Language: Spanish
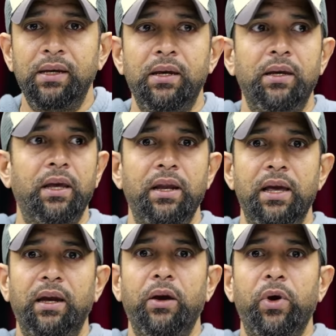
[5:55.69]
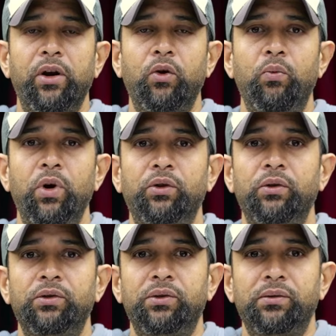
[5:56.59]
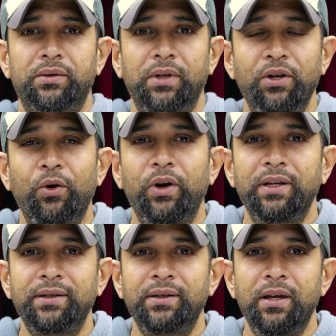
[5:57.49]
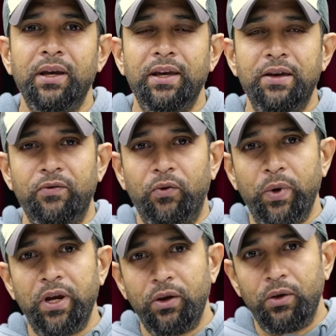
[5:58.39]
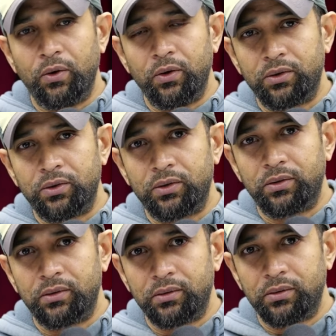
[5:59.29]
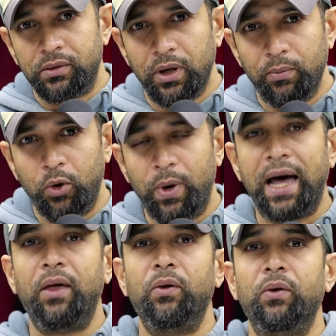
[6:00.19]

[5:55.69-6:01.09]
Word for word: tenían que ver cómo estos señores, influidos, embobados,